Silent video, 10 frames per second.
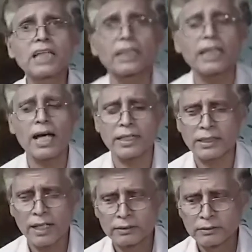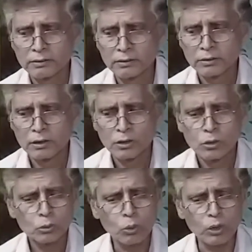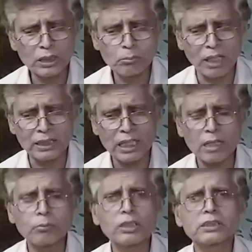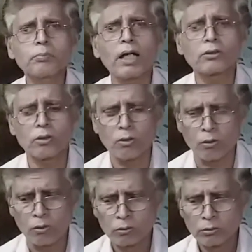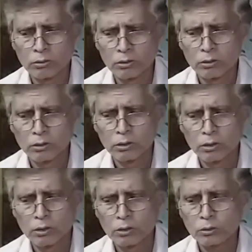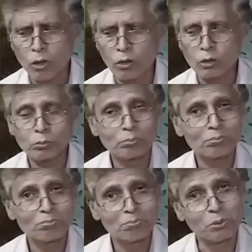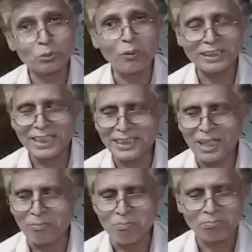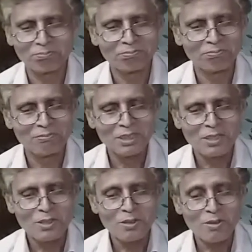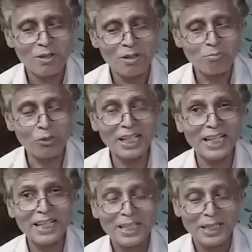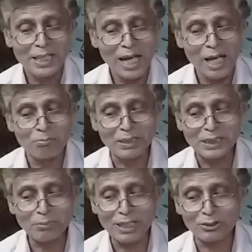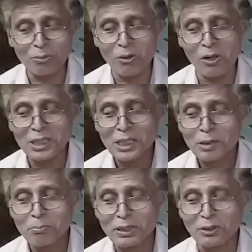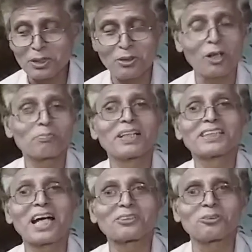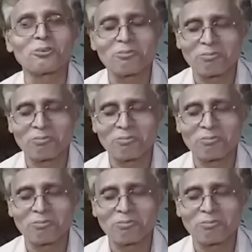সাঁতার তোর কি মাথা খারাপ হয়েছে পারতো তখন ফুটবল খেলতাম বলে বেশিরভাগ সময় ভেতরে শর্ট প্যান্ট থাকতো